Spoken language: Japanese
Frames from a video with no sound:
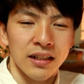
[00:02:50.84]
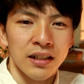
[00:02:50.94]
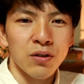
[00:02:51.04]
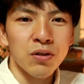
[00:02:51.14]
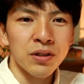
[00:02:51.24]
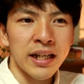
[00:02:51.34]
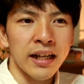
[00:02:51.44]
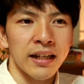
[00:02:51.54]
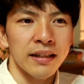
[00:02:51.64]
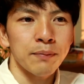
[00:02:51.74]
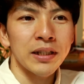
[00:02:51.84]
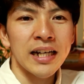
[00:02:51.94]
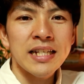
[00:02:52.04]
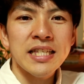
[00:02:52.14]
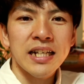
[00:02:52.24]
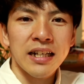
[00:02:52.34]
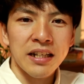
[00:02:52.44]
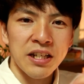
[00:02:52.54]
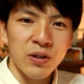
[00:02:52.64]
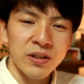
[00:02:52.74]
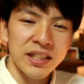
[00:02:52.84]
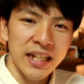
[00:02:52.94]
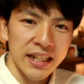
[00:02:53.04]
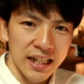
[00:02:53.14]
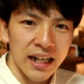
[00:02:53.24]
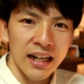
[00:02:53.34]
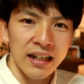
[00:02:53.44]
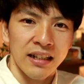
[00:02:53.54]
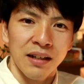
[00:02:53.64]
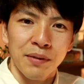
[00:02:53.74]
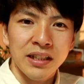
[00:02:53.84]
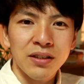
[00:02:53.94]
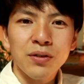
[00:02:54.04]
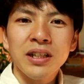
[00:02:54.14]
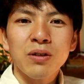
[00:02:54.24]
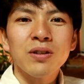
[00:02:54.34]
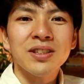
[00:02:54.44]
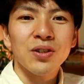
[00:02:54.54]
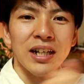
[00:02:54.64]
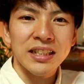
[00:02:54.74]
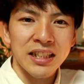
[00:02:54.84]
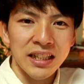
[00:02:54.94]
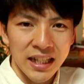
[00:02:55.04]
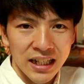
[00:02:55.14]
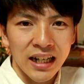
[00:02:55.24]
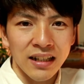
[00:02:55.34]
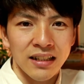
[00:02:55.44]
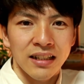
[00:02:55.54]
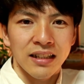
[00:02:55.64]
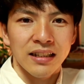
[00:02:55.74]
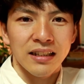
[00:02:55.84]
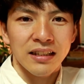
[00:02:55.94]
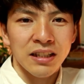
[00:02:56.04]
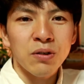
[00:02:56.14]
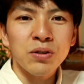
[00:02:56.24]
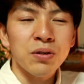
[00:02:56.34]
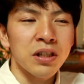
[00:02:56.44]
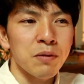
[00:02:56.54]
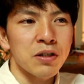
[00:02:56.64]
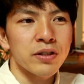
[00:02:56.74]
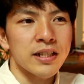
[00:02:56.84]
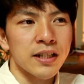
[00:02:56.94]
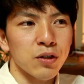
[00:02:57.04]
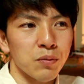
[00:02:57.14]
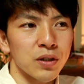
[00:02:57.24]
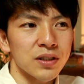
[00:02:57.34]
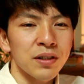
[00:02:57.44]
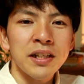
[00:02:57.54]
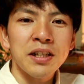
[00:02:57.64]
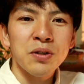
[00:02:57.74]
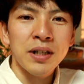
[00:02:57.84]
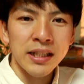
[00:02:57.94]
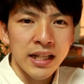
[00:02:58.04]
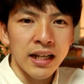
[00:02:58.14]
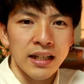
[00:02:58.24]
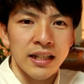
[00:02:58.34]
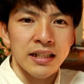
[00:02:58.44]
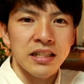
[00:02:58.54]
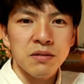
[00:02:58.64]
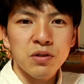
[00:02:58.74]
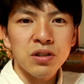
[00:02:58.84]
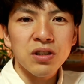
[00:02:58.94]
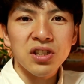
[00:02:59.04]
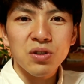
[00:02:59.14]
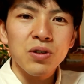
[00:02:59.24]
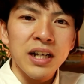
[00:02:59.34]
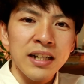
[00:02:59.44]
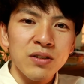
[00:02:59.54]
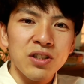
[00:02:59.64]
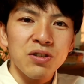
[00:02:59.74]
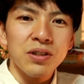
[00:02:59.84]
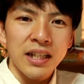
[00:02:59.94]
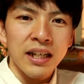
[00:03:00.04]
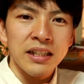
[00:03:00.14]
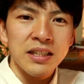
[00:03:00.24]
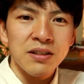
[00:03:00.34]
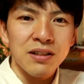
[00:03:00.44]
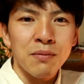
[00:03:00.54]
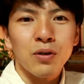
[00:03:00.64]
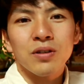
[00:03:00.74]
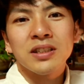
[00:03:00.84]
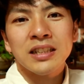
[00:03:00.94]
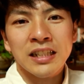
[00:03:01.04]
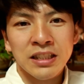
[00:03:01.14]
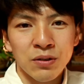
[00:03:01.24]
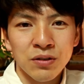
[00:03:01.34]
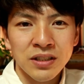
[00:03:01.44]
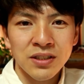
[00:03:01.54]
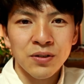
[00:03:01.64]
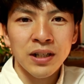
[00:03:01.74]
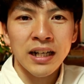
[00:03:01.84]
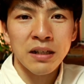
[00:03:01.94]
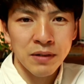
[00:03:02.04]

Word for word: す。でここで、何時から利用したいか、またどんなコースを走りたいかということを決めるんですけども、それに加えて自分の障害の状態についてもお伝えしておく必要があ